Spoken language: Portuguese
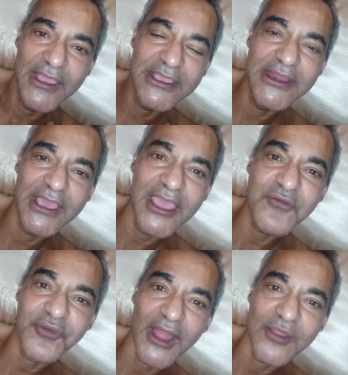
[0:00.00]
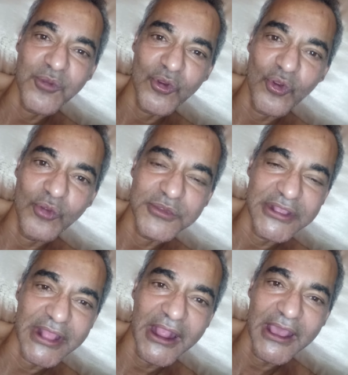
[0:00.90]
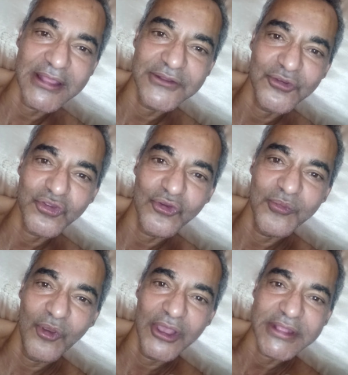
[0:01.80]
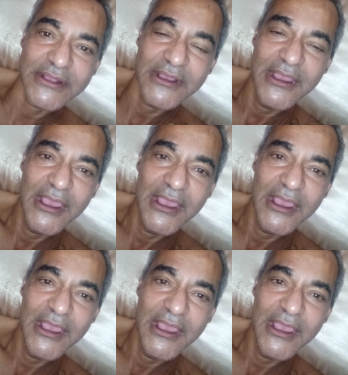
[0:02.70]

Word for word: Que ninguém fala meu nome dentro da casa de Antônio Mota.